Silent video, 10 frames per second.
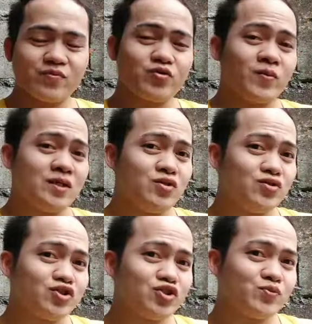Welcome to my
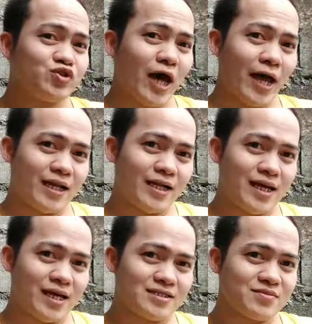YouTube
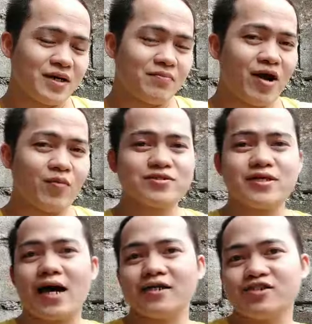channel and sa mga bago
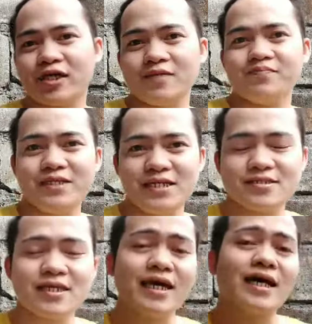po sa aking channel,
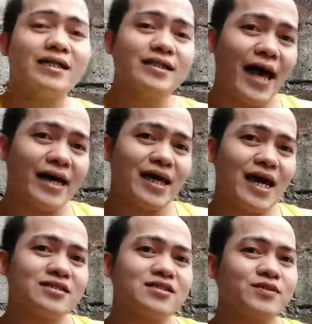please like
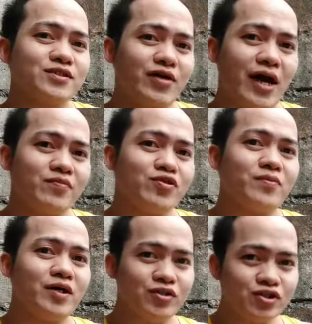and subscribe
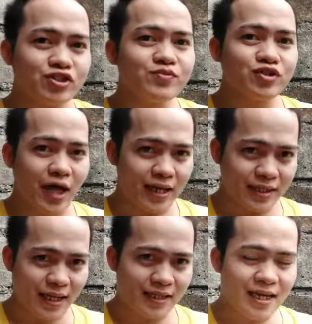to my YouTube
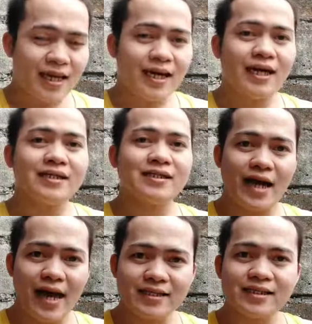channel and
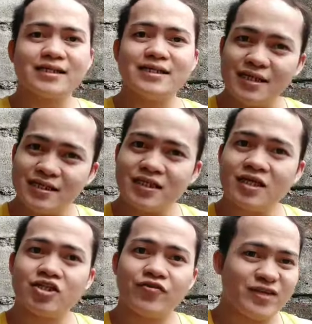kindly click
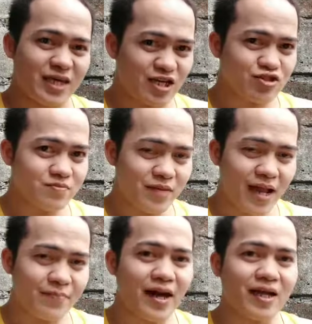the notification
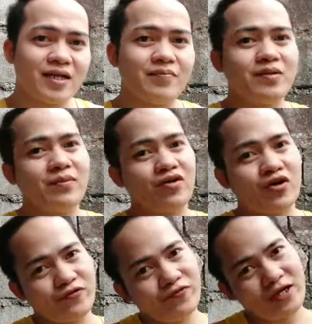bell para naman
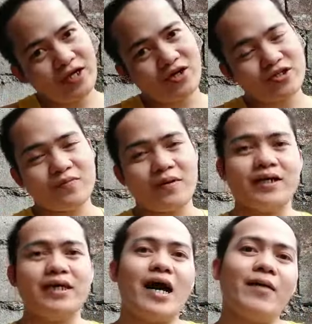ma-notify kayo sa
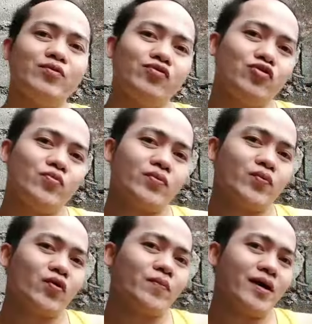mga i-upload ko po,
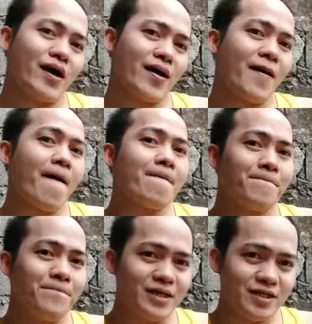po mga
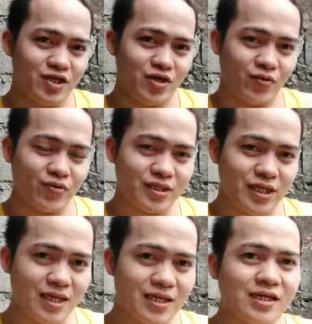video,
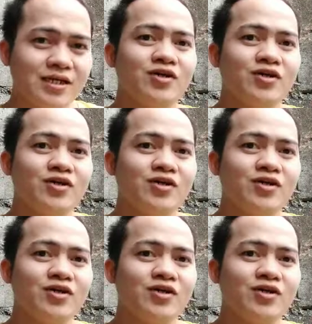okay?